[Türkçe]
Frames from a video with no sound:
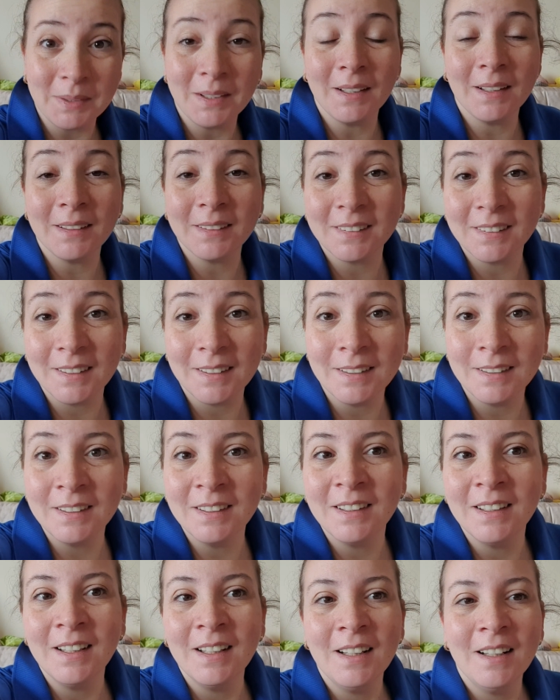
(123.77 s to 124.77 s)
Bir
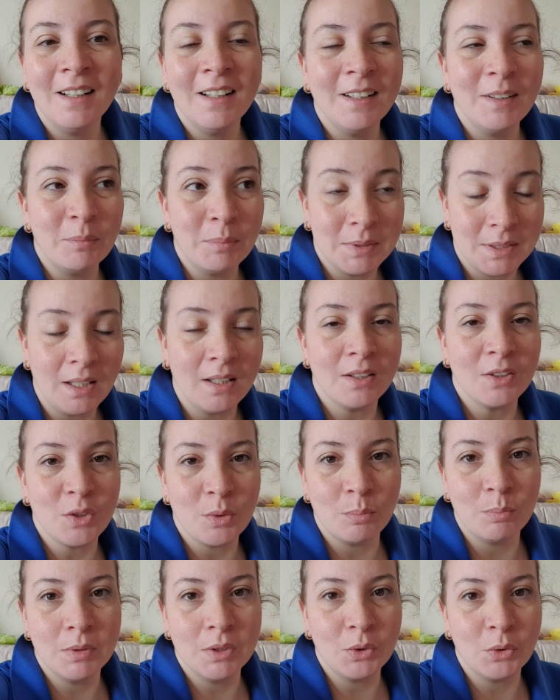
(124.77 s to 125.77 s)
anda
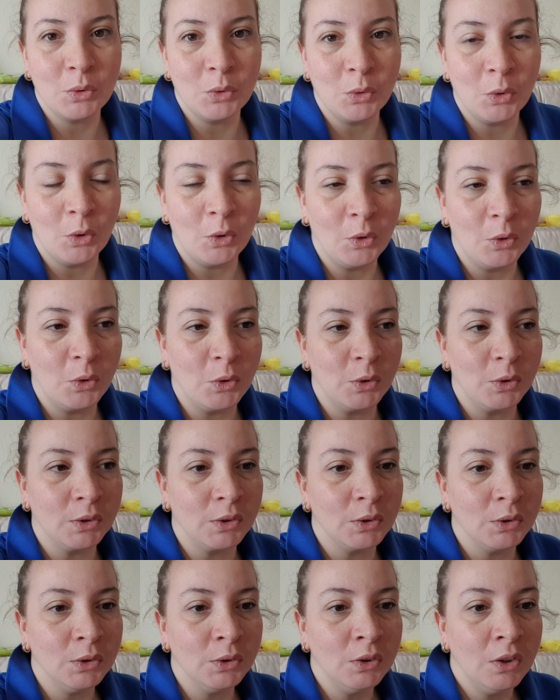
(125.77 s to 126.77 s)
sadece bir gün öyle
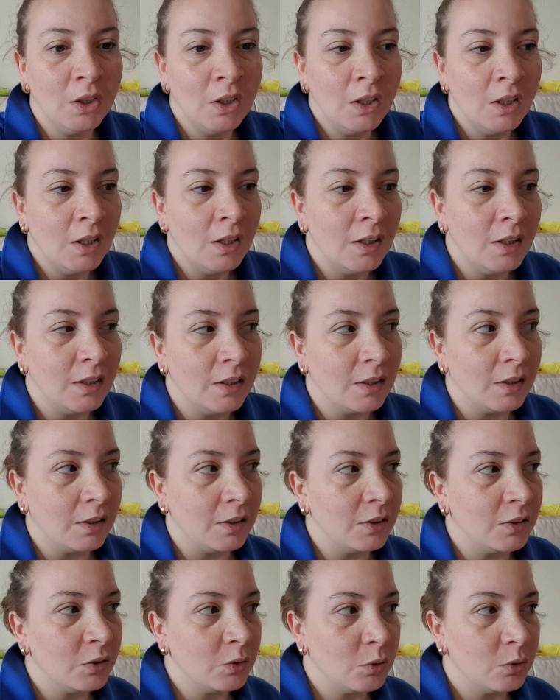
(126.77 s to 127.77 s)
oldu.
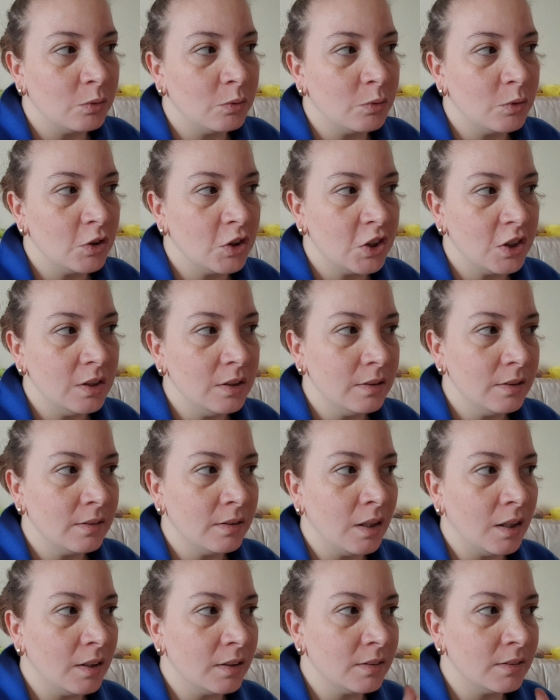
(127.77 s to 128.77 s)
E, şimdi
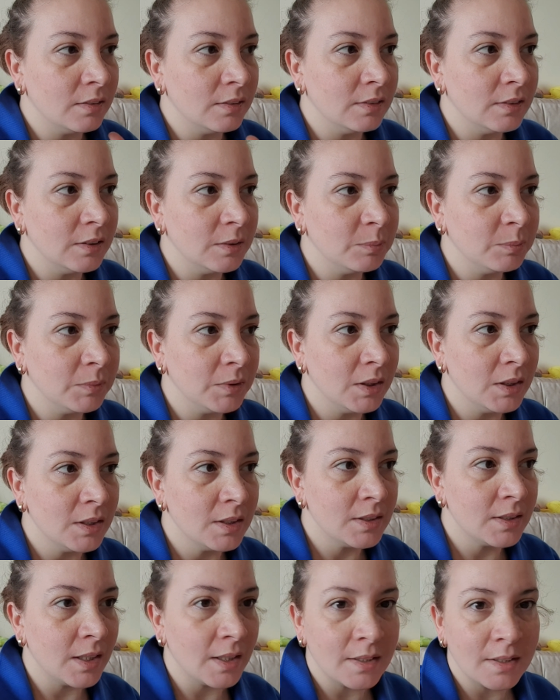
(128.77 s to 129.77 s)
tartıldığımda
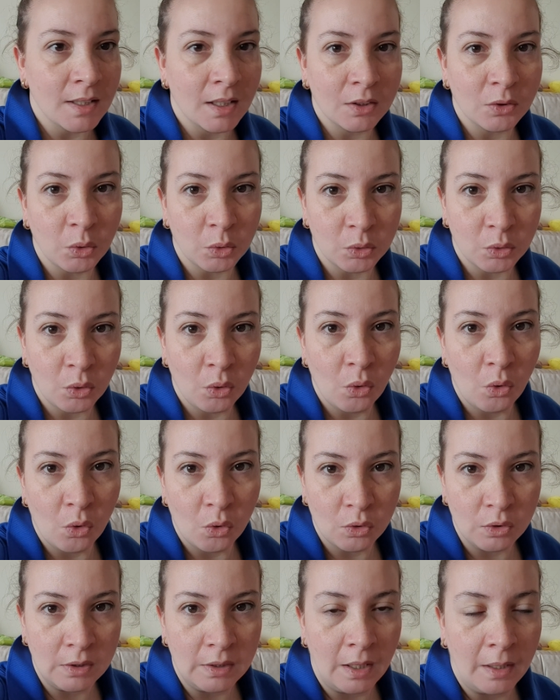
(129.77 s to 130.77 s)

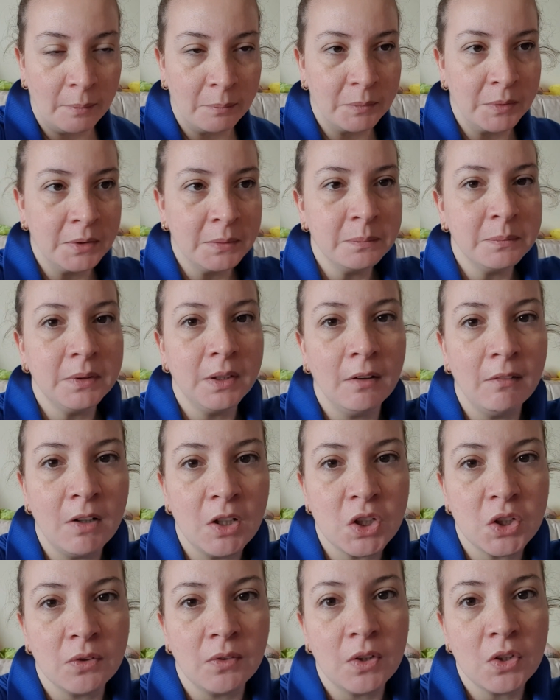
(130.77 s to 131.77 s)
80.10 gramdım.
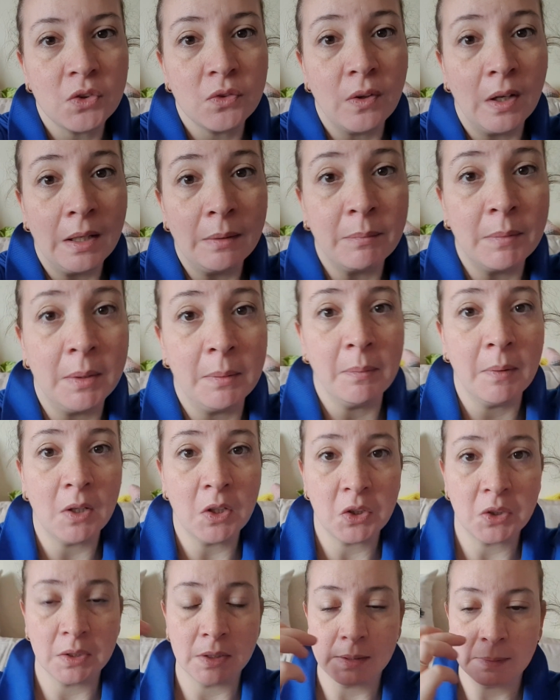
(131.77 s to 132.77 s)
Yavaş yavaş vermeye
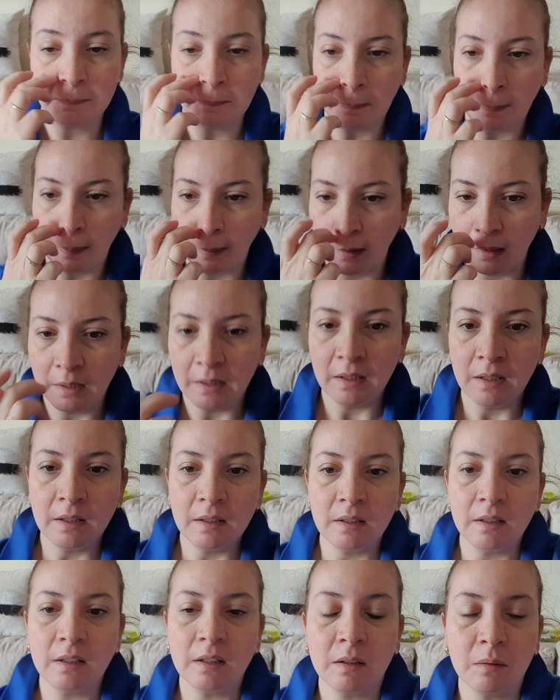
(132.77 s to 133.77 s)
başladım.
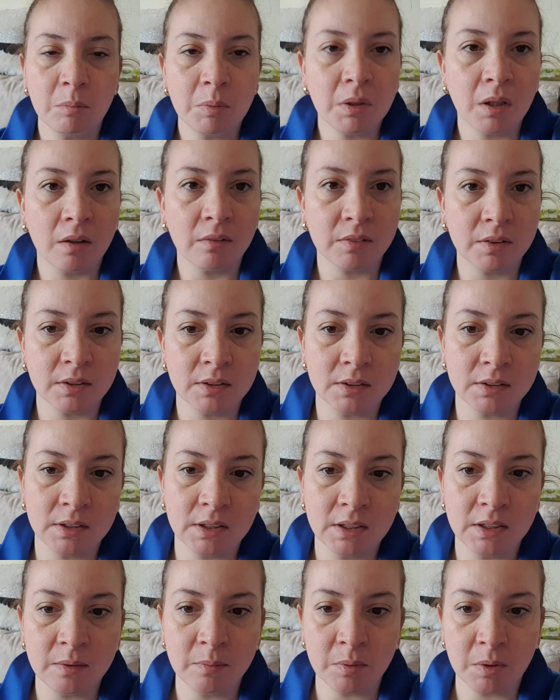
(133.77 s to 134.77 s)
E, bir haftadır
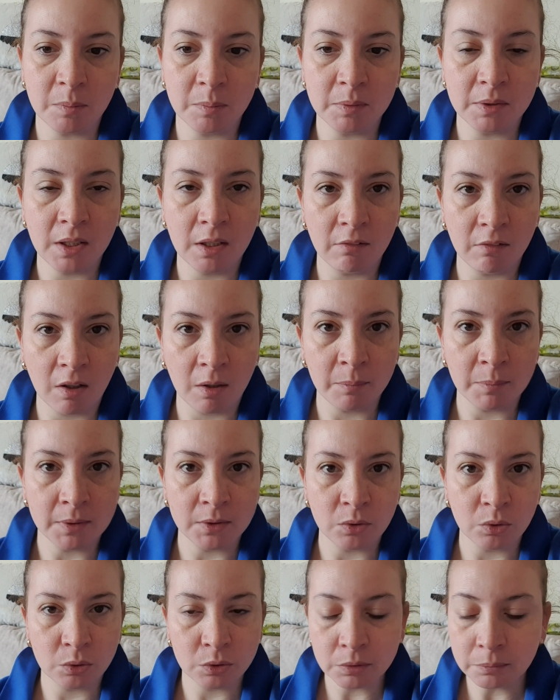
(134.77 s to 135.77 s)
dediğim gibi devam
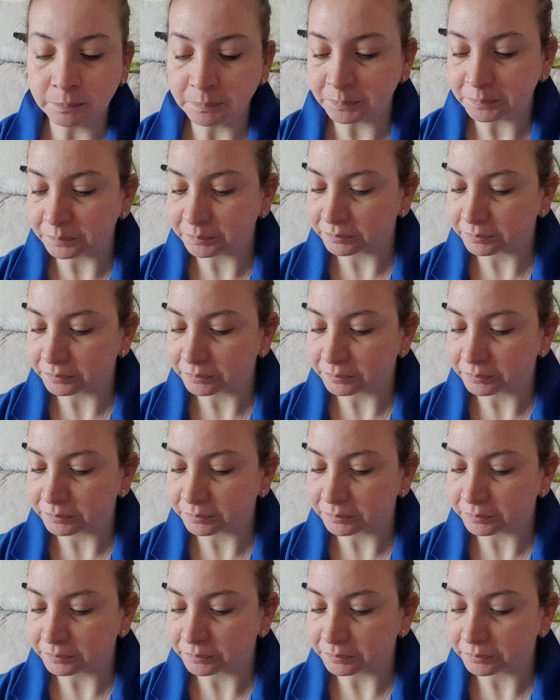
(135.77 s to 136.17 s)
ediyorum.